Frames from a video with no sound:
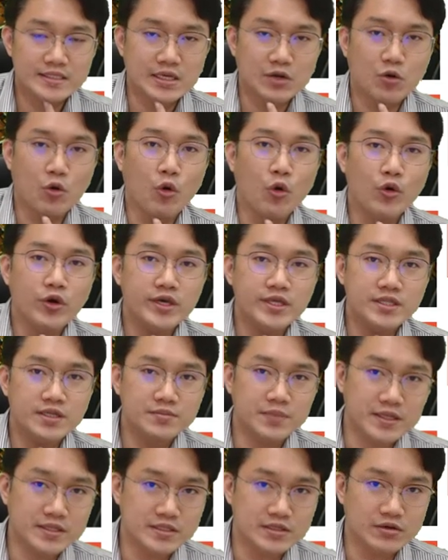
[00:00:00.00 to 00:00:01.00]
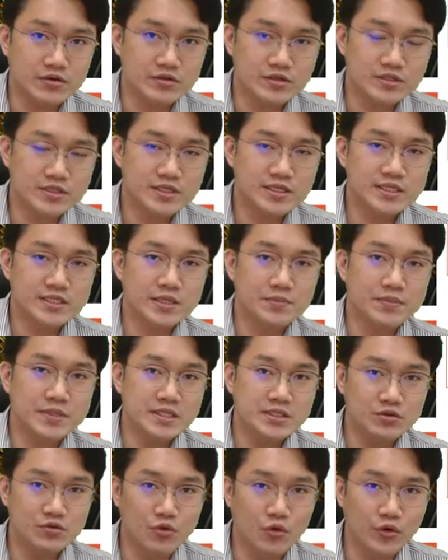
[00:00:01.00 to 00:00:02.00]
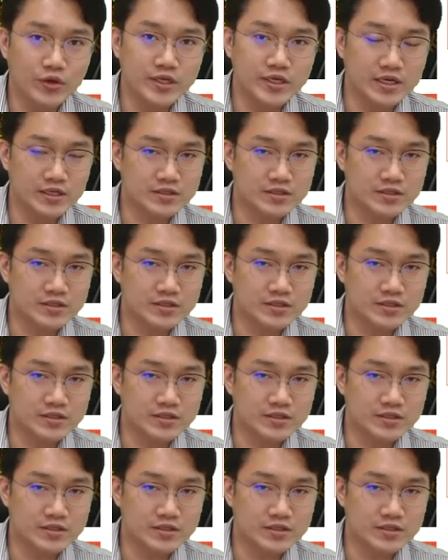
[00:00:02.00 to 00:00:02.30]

이제 코인을 받는 거죠 특히 이제 비트코인